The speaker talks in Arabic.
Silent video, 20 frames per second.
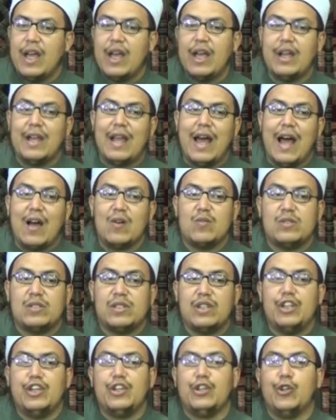احنا
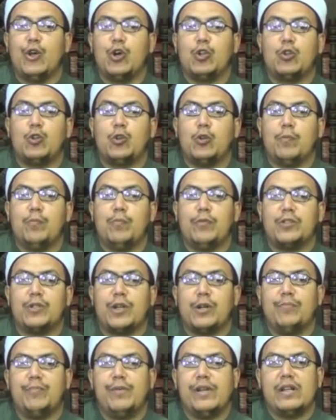عاوزين نطلب
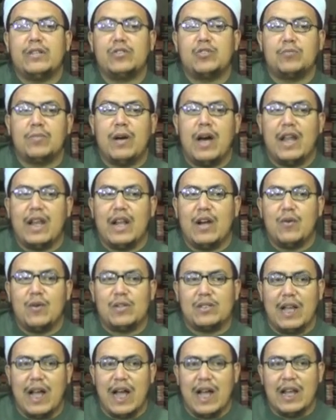من ربنا سبحانه
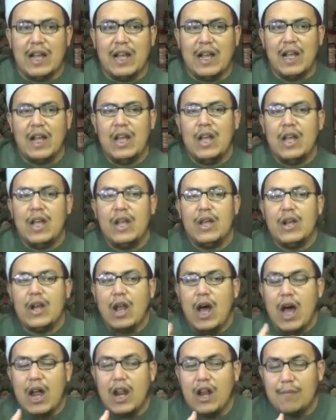وتعالى
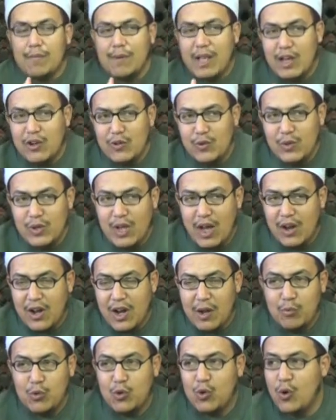العرب كانوا
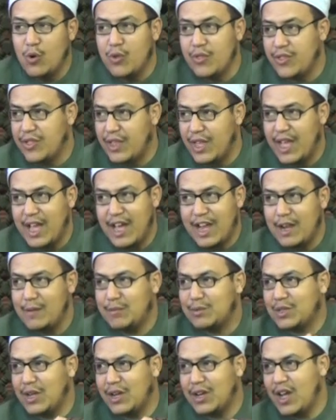يقربوا الأنثى احنا
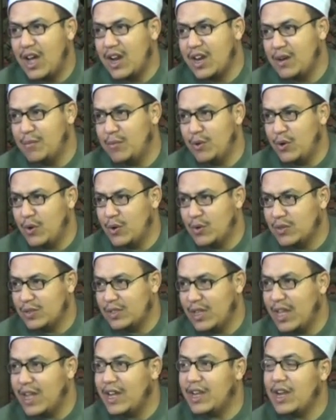مش هنقرب
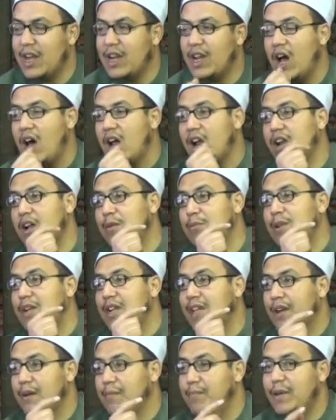الأنثى احنا نقرب
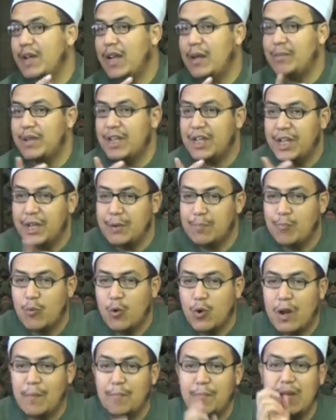اللي ربنا
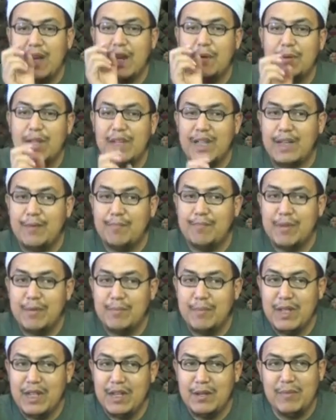بيحبه ربنا بيحب
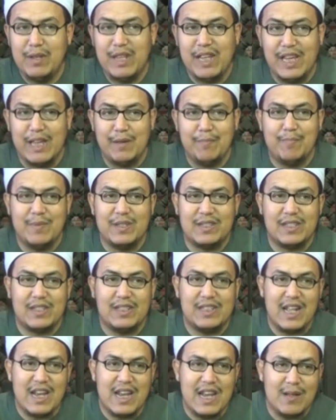مين بيحب
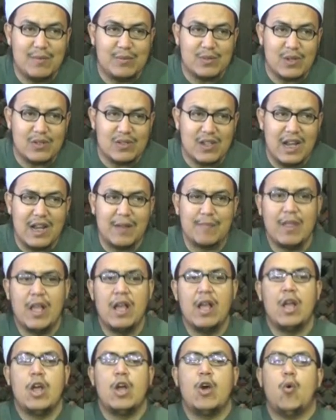سيدنا النبي صلى الله عليه وسلم
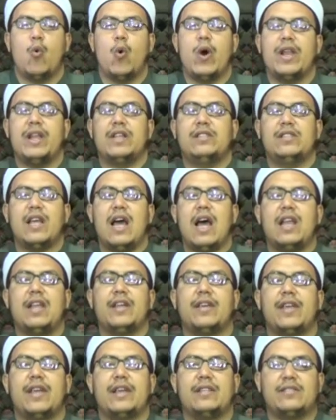
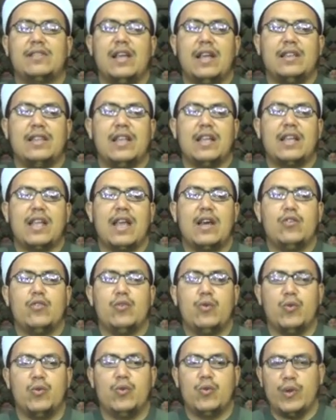ولذلك يا سيادنا كانوا
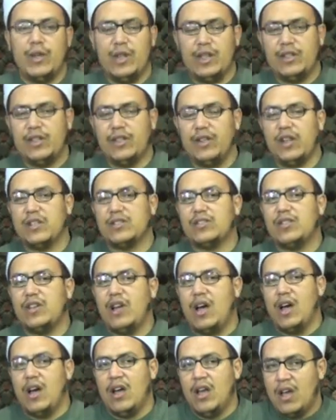يقولوا ايه دي
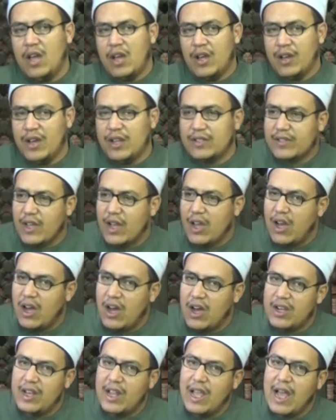نصيحة
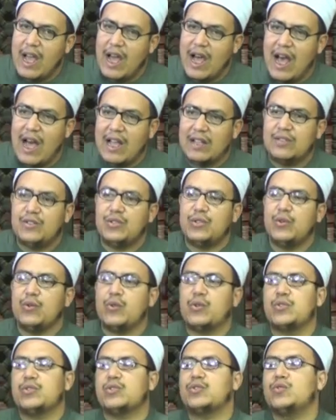نصحها لي أحد
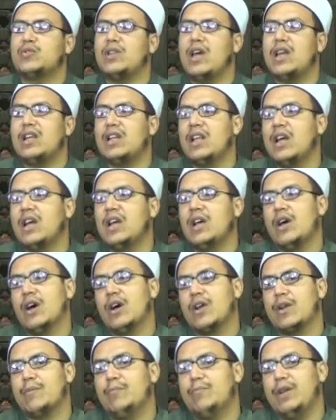شيوخ السودان
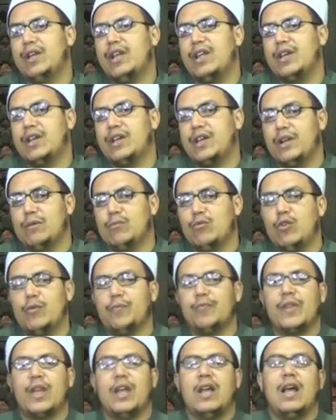ربنا
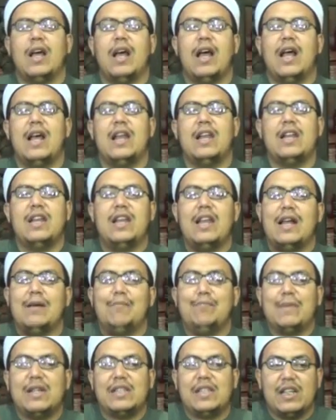يكرمهم قال لي
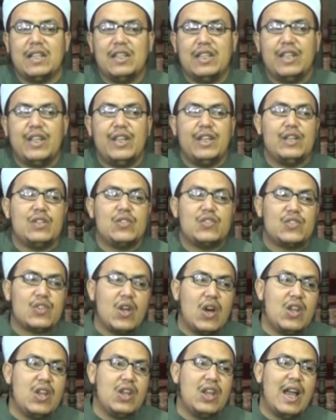لما تدعي
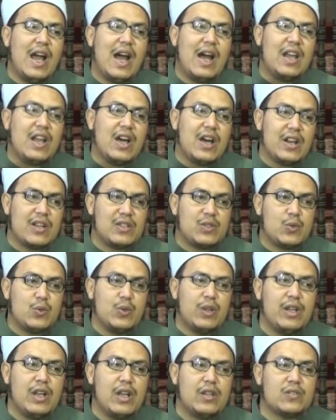صلي على
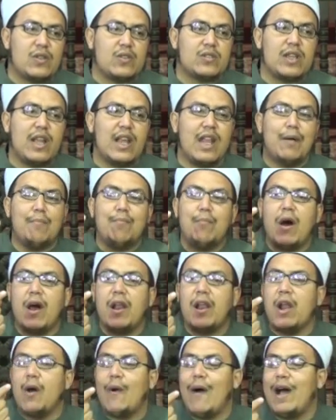رسول الله صلى الله عليه وسلم
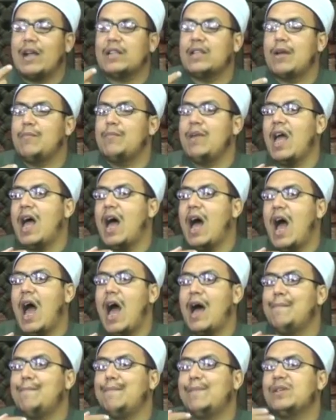مرة واحدة
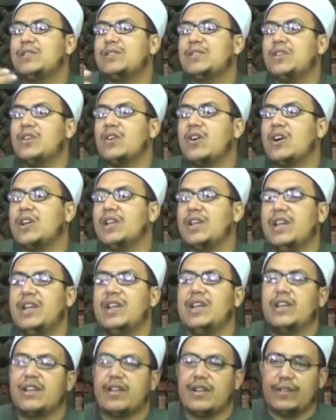بأحب صيغة
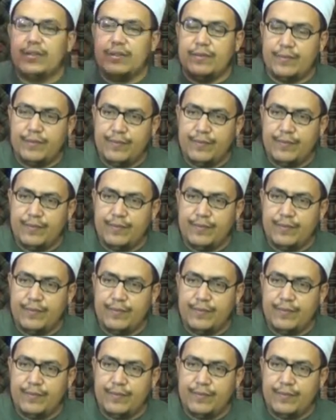إليك